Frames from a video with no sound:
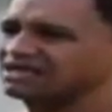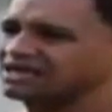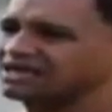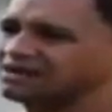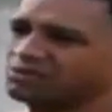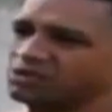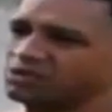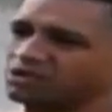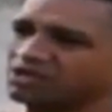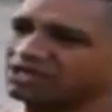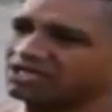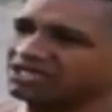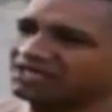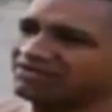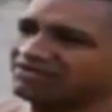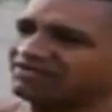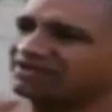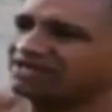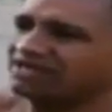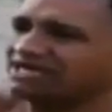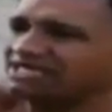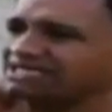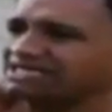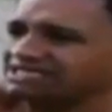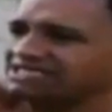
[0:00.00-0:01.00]
La morena
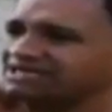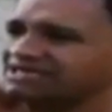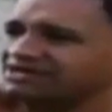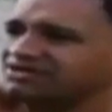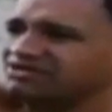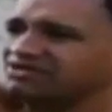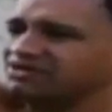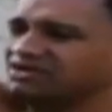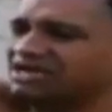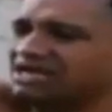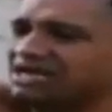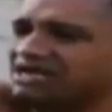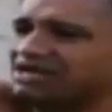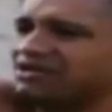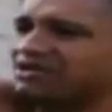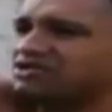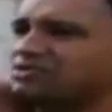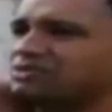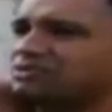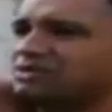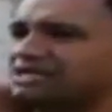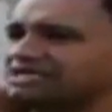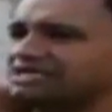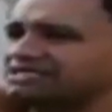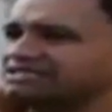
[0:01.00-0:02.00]
fue la que salió, la que
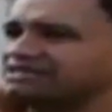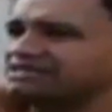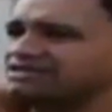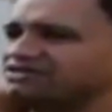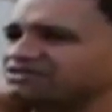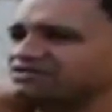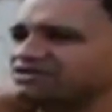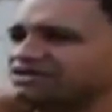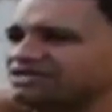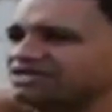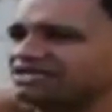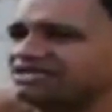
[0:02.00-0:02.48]
yo vi que salió de